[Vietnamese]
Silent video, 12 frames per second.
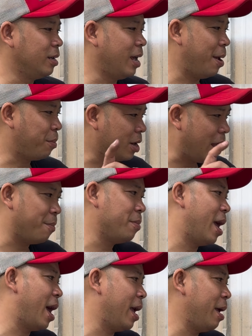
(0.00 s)
em cứ đem
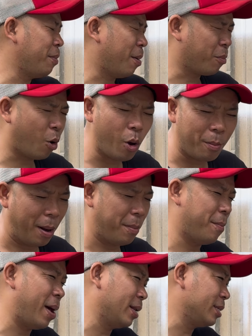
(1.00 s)
về em ngâm cứu em làm
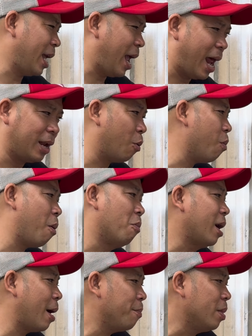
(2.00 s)
măng xe anh cũng không có
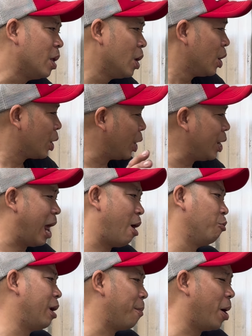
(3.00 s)
gấp khi
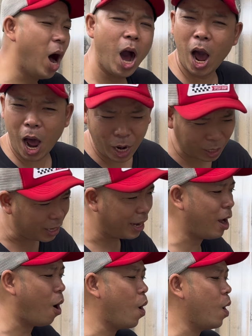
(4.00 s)
nào làm hết
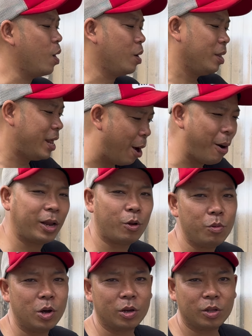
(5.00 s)
cái đó giao anh
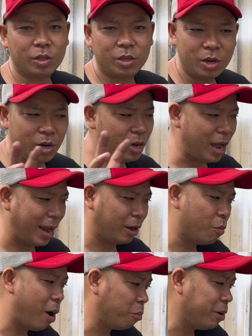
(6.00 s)
cũng được chứ anh
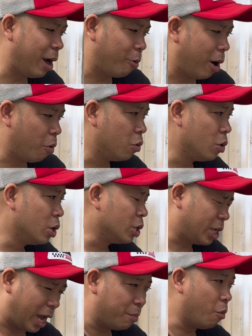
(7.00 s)
cũng không đi đâu đâu
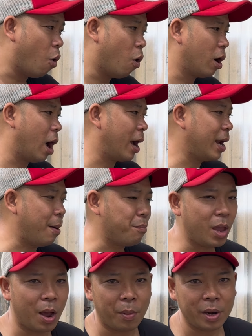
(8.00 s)
xe anh mua gần cả năm
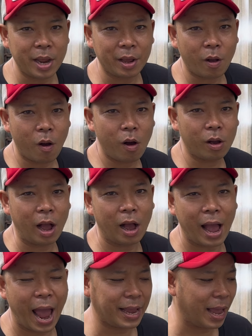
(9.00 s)
trời mới đi có
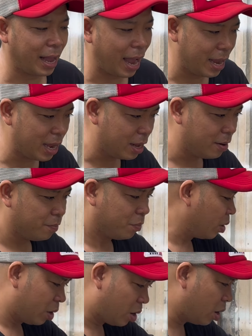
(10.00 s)
gần 2.000 cây à
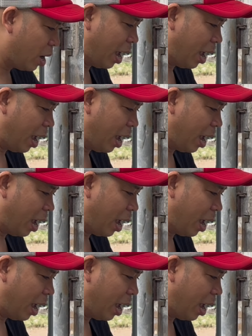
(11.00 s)
cứ